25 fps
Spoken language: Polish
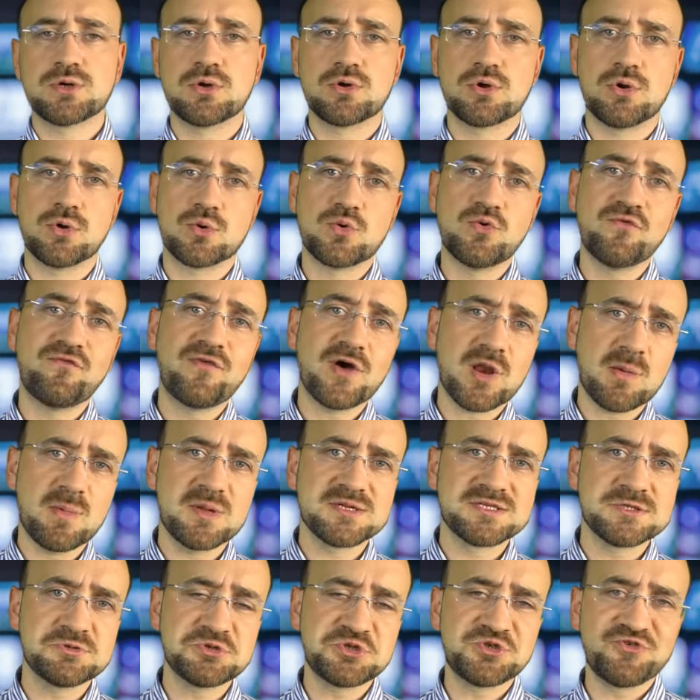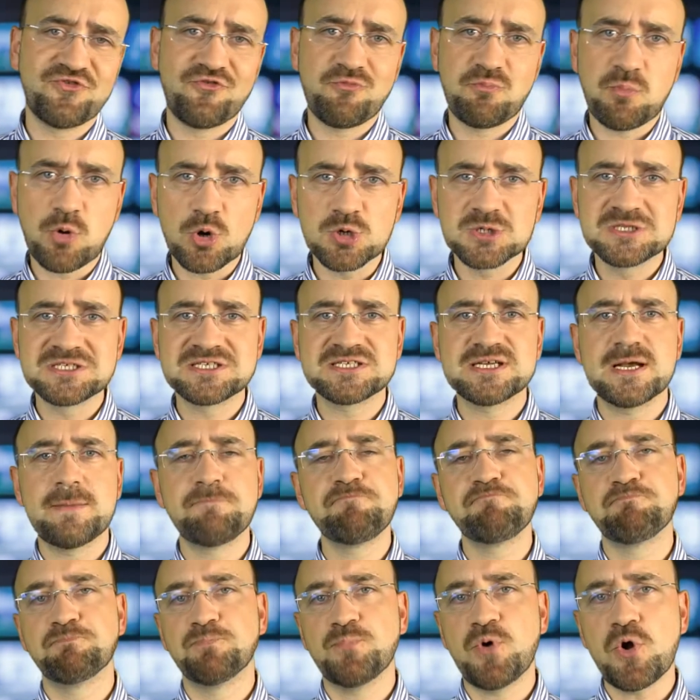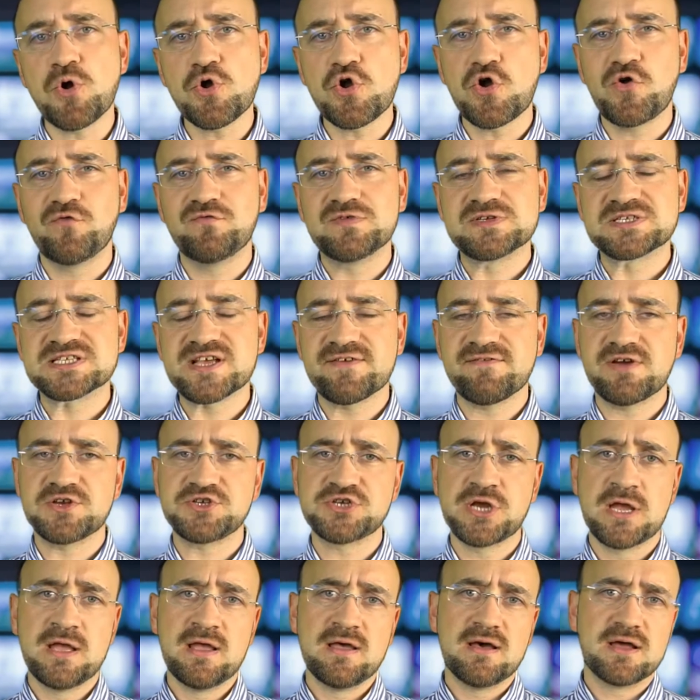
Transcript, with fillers: roku farmaceuci w Polsce mogą wystawiać